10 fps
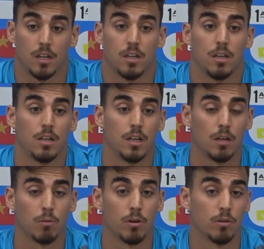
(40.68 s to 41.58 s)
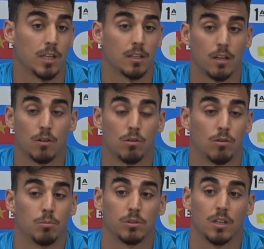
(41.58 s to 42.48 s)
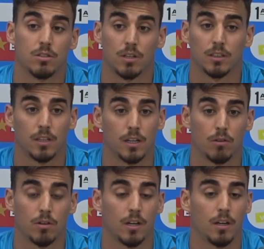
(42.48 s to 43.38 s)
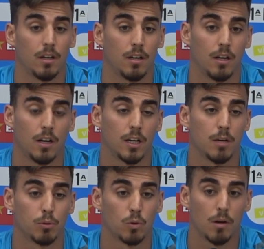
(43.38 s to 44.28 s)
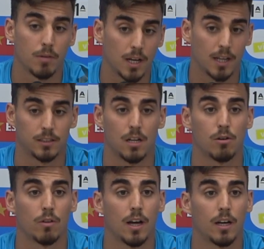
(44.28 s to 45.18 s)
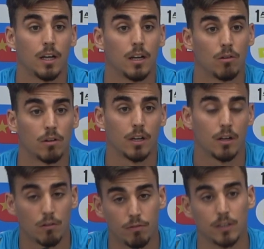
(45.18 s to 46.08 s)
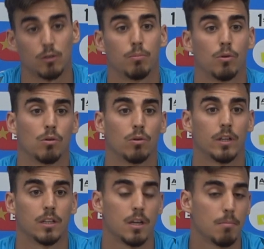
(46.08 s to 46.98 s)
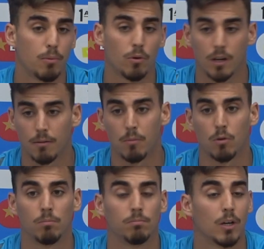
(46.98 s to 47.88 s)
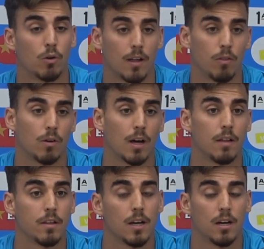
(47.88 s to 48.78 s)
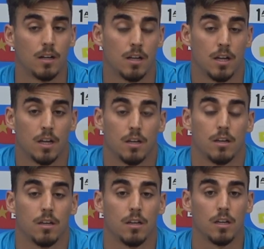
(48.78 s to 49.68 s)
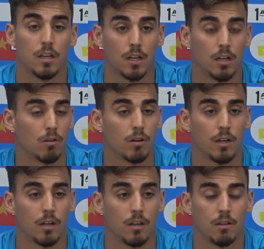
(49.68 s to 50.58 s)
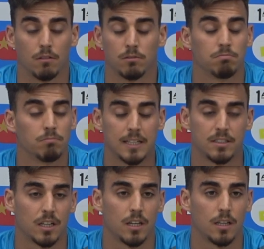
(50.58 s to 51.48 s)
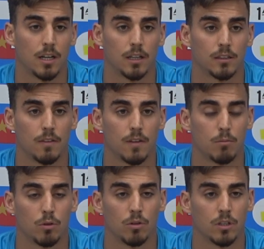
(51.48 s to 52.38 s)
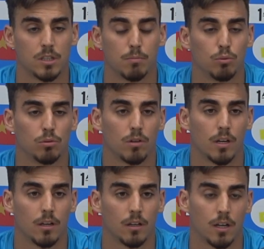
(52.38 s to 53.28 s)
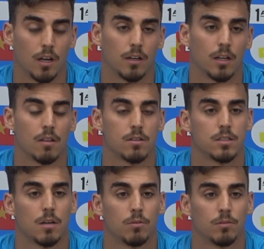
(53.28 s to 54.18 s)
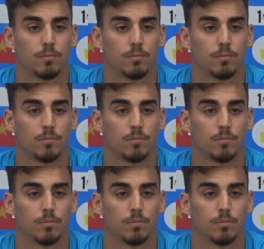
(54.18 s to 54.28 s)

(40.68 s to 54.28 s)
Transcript: Y bueno, ya te digo, como te he dicho antes, creo que el equipo todavía está en rodaje, creo que nos falta un poco de tiempo, que vamos mejorando cada día y creo que enseguida tendremos ese punto que, que es el que necesitamos.